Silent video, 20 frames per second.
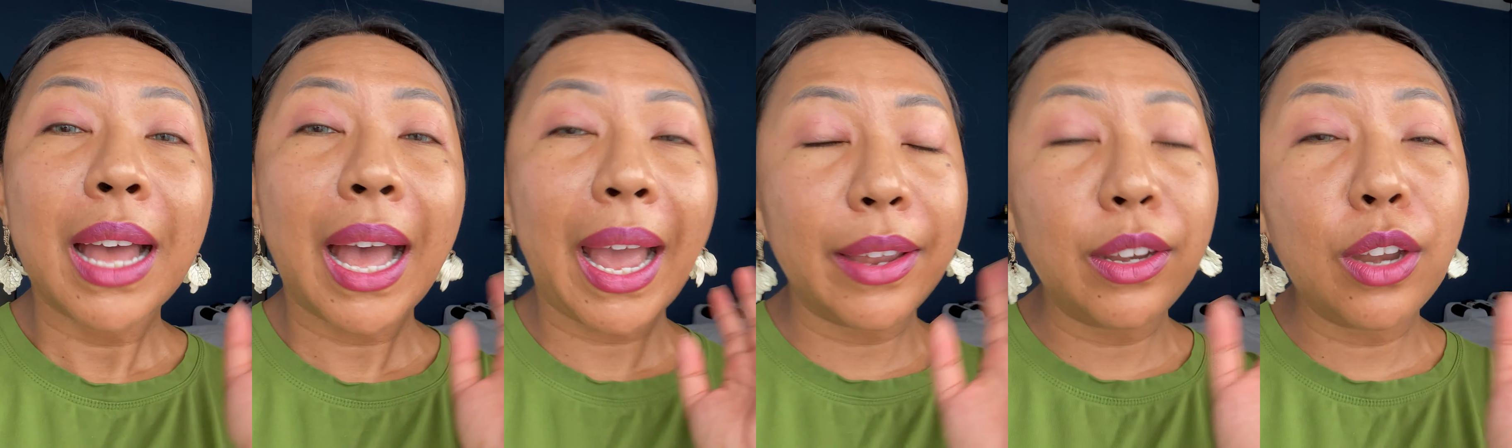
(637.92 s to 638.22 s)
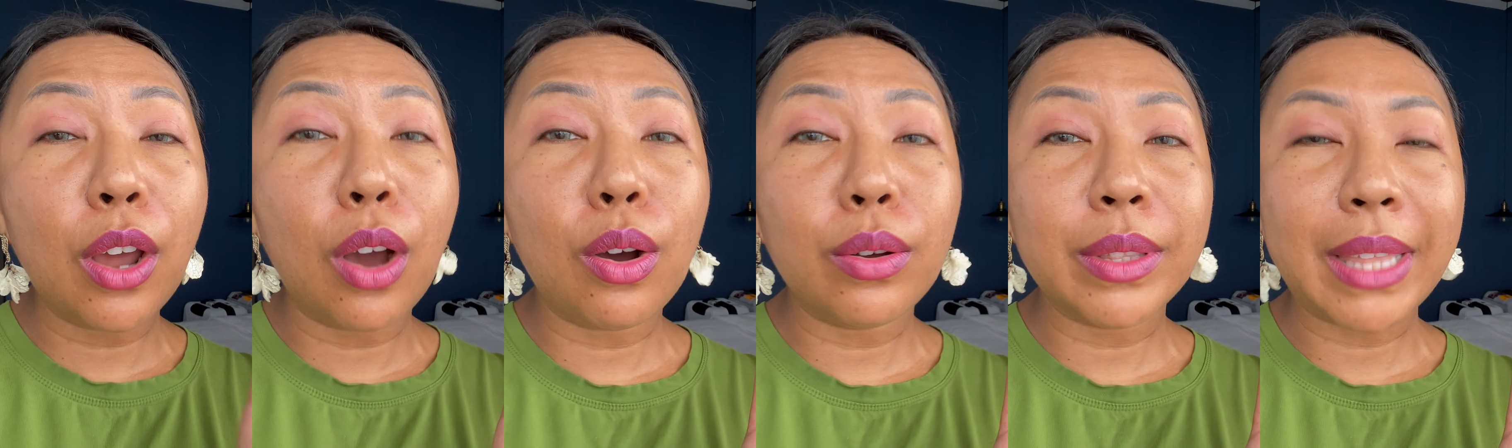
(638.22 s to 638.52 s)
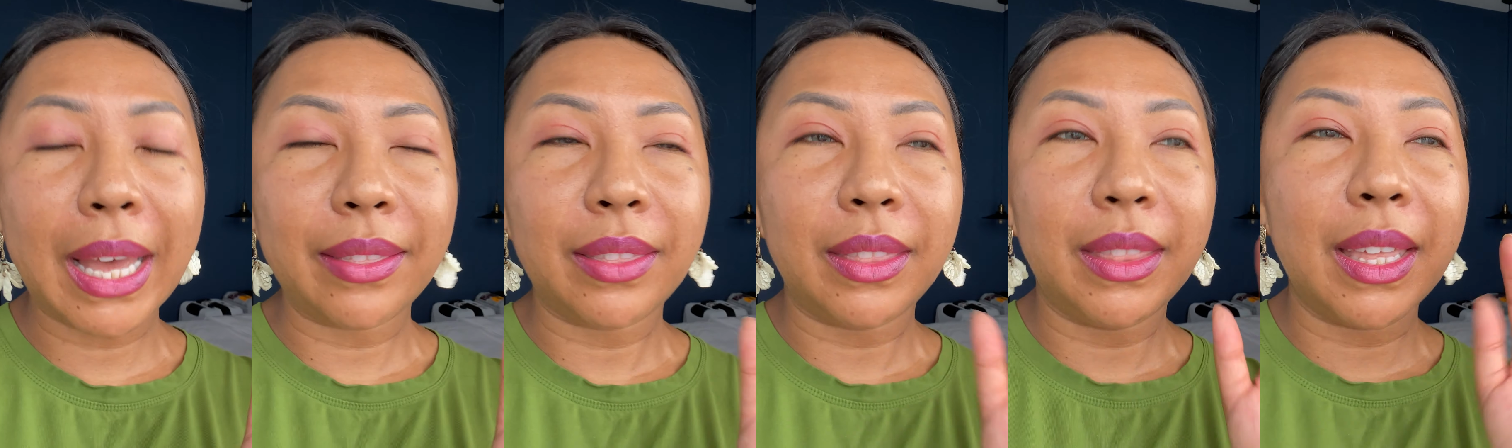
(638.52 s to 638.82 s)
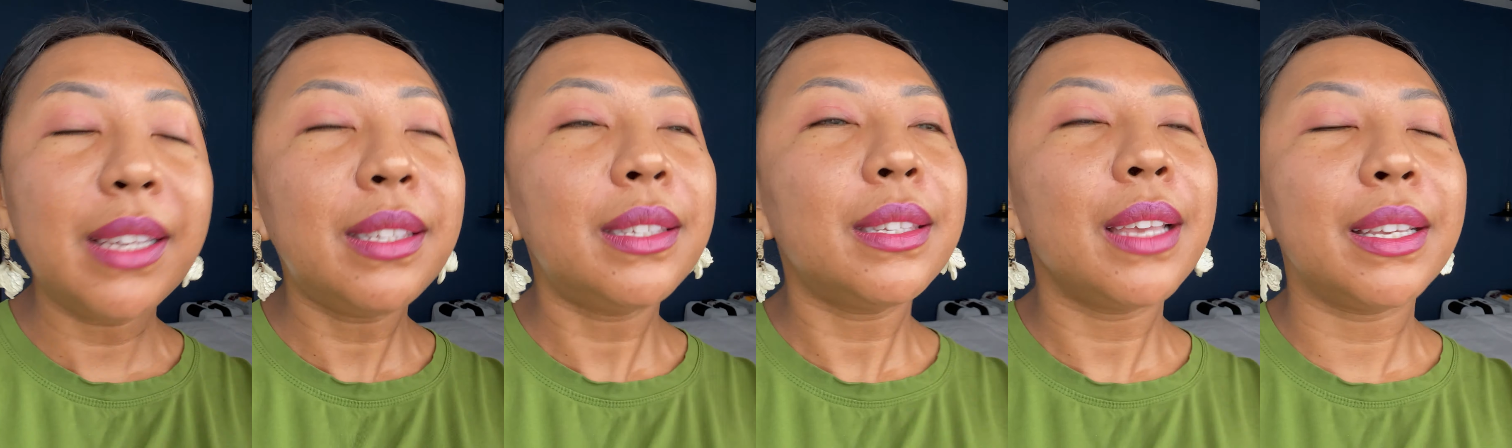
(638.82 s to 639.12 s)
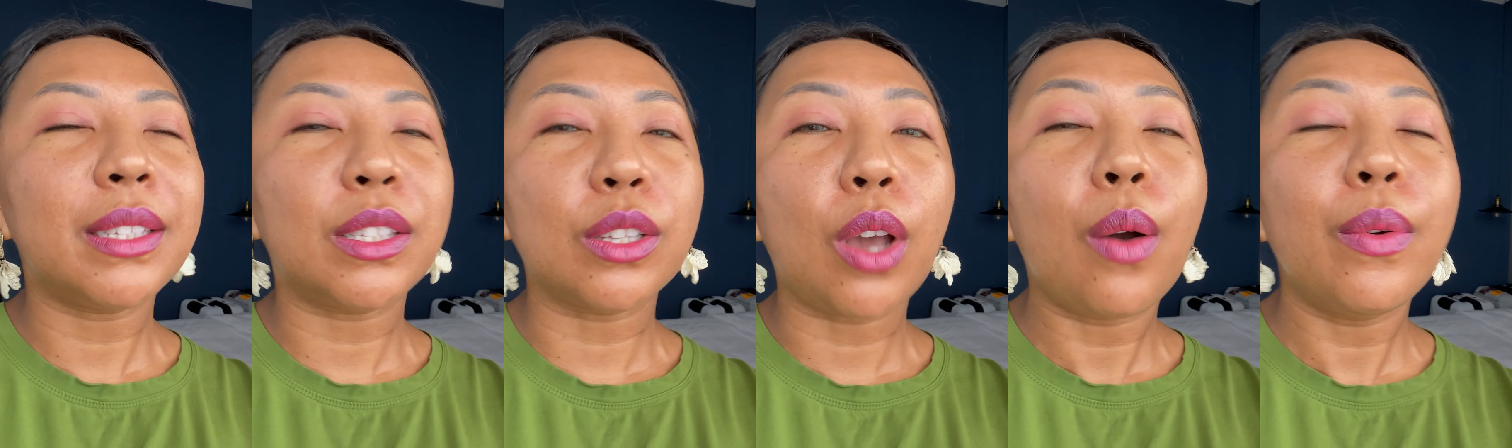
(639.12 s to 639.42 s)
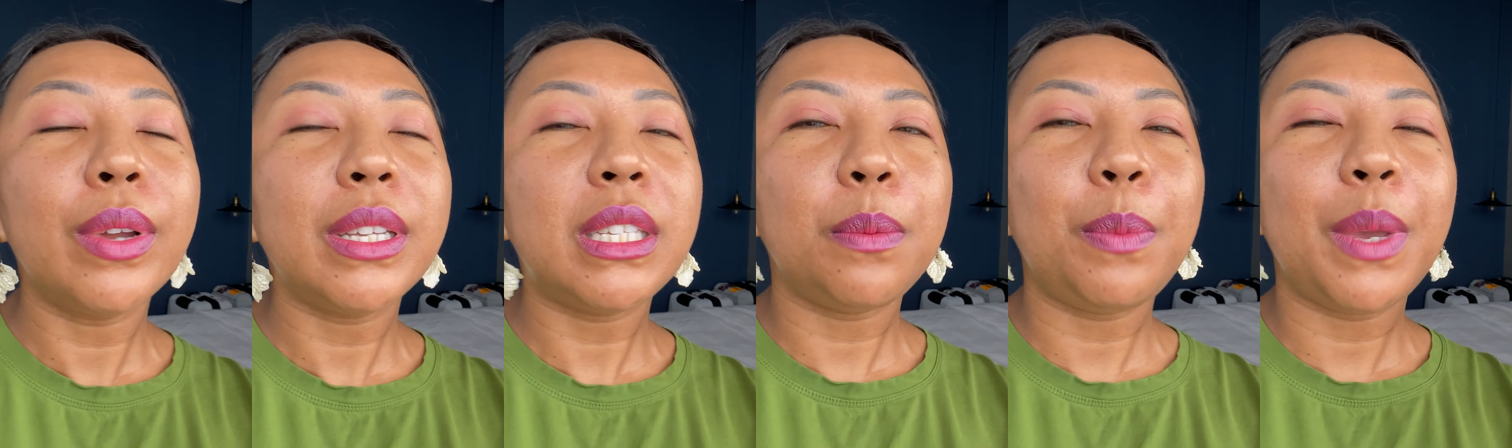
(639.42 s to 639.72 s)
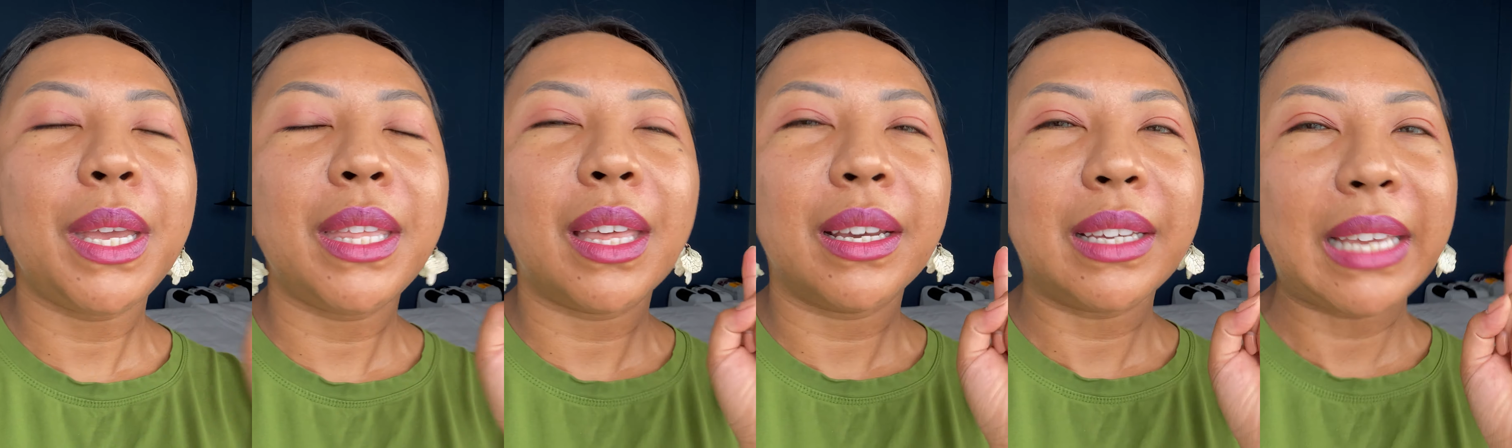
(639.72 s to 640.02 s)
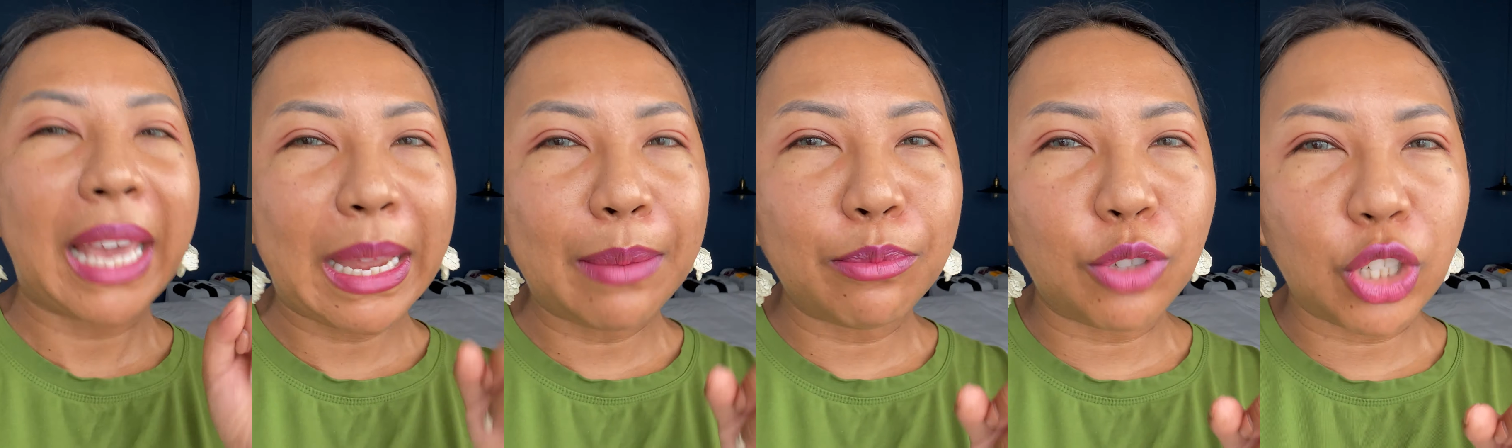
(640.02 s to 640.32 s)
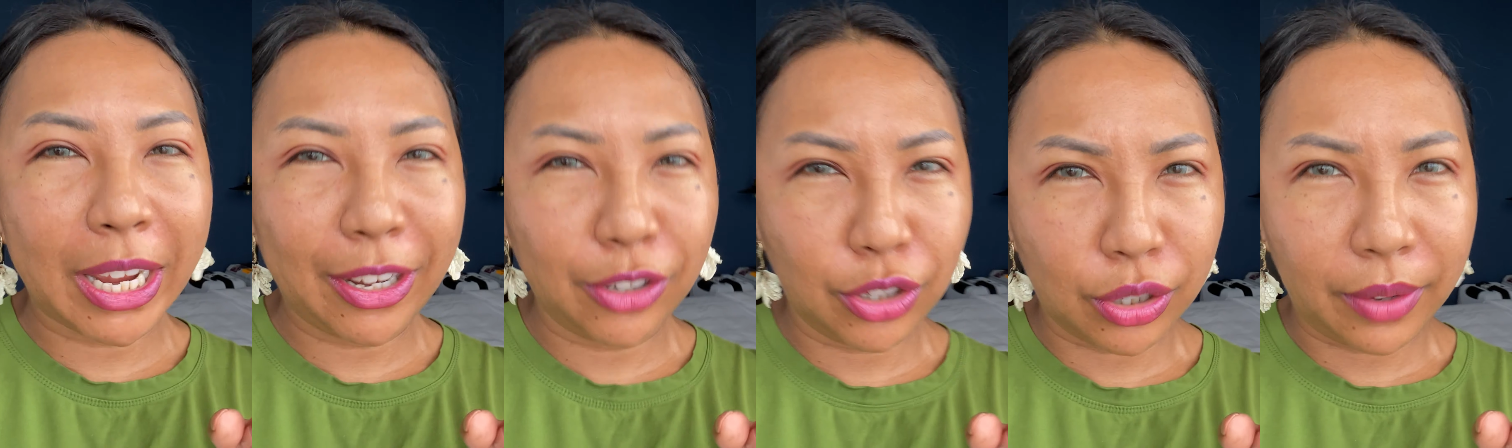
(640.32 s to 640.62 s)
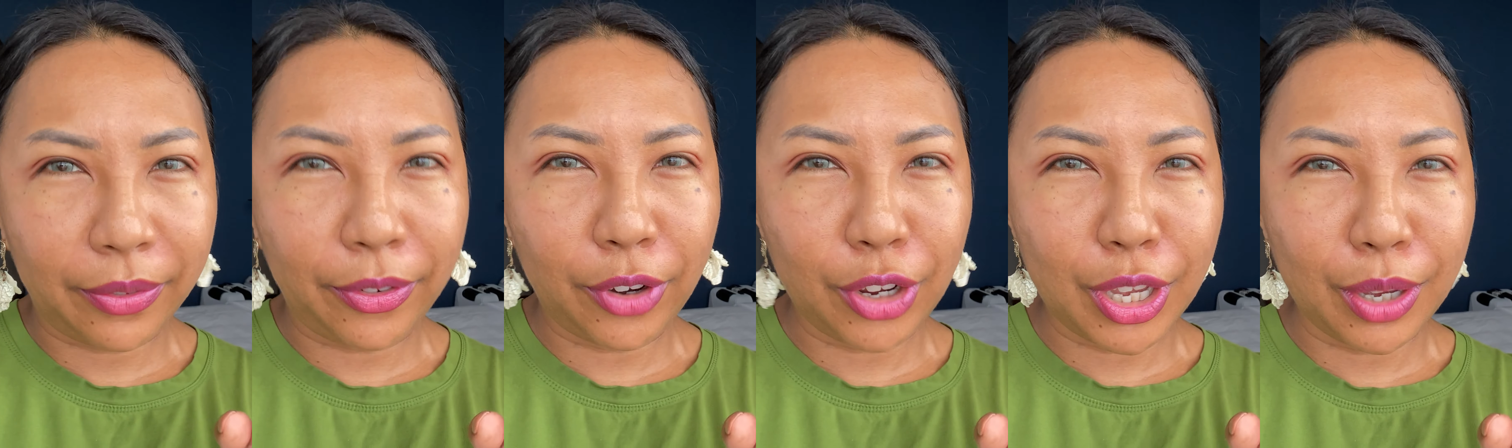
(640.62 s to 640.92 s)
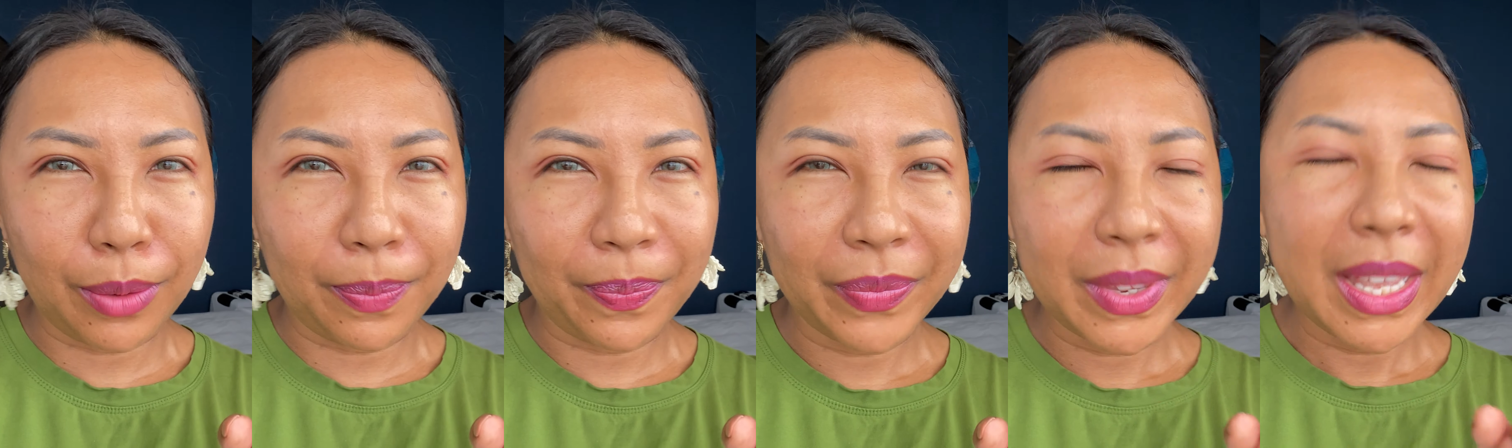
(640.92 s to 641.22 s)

I know that this is going to be the game changer for you